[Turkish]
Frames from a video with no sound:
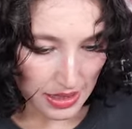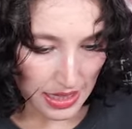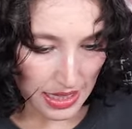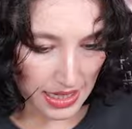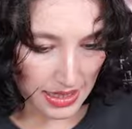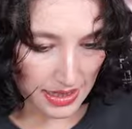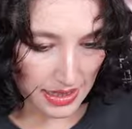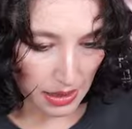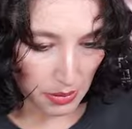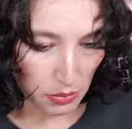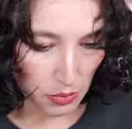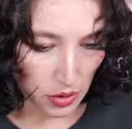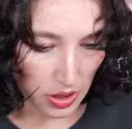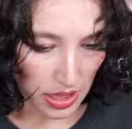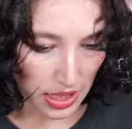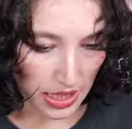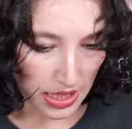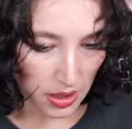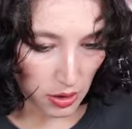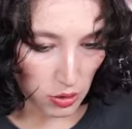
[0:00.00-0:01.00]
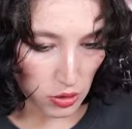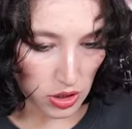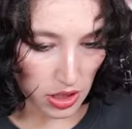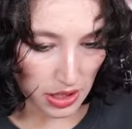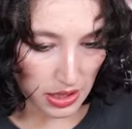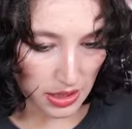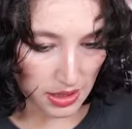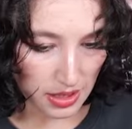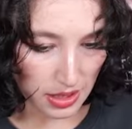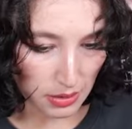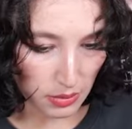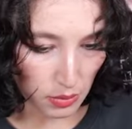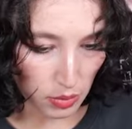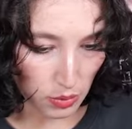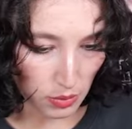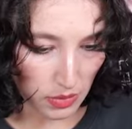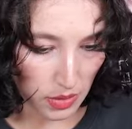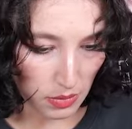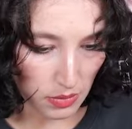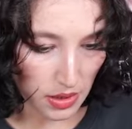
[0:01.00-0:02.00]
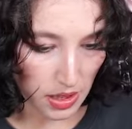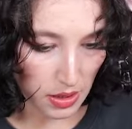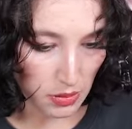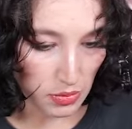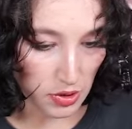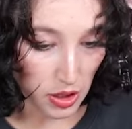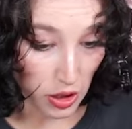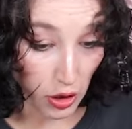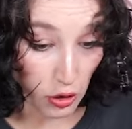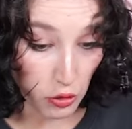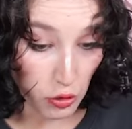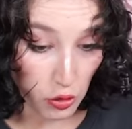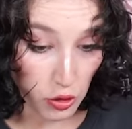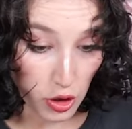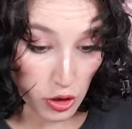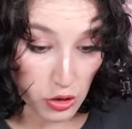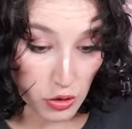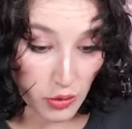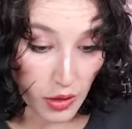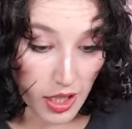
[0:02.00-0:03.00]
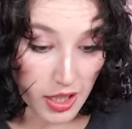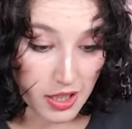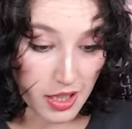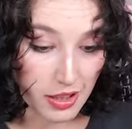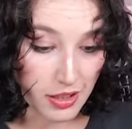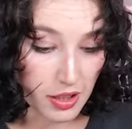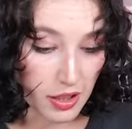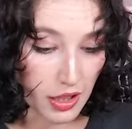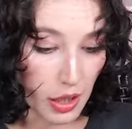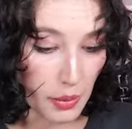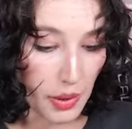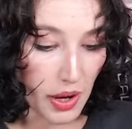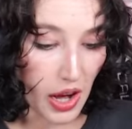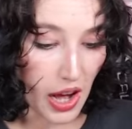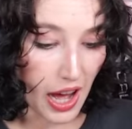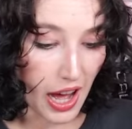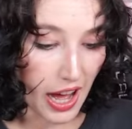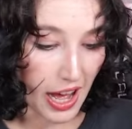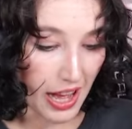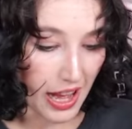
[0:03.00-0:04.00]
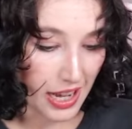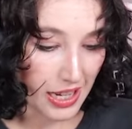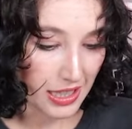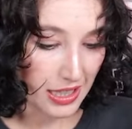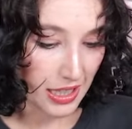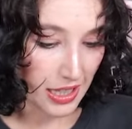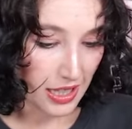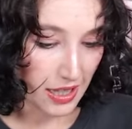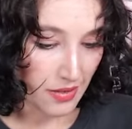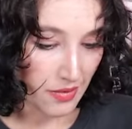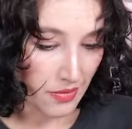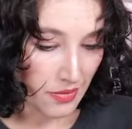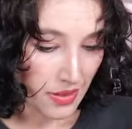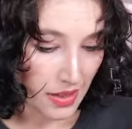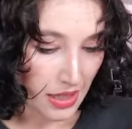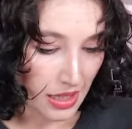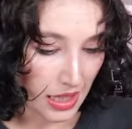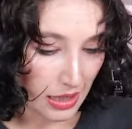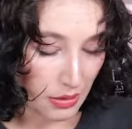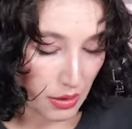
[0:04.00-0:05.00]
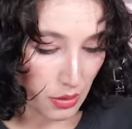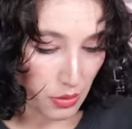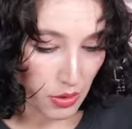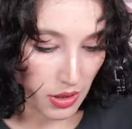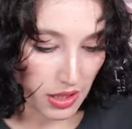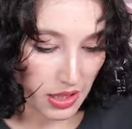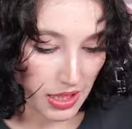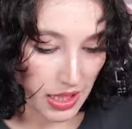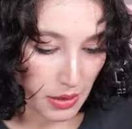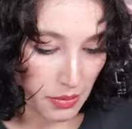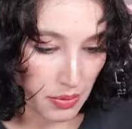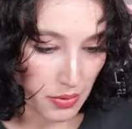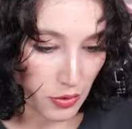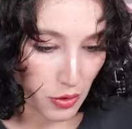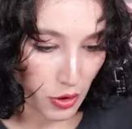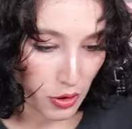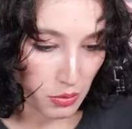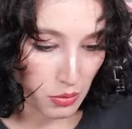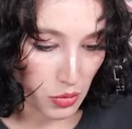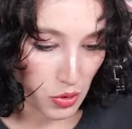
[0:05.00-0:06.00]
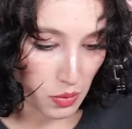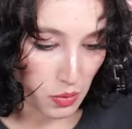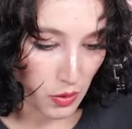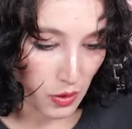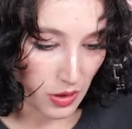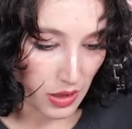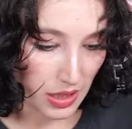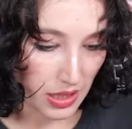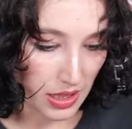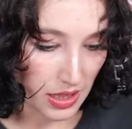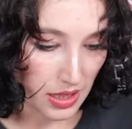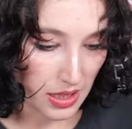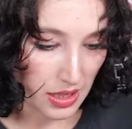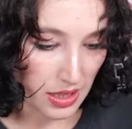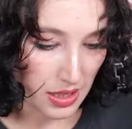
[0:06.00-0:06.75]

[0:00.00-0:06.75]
Teyzem bu ne? Önce anahtarı mı bulmam lazım? Salon odası var kadına bak. Ama buralar hep ne olmuş böyle?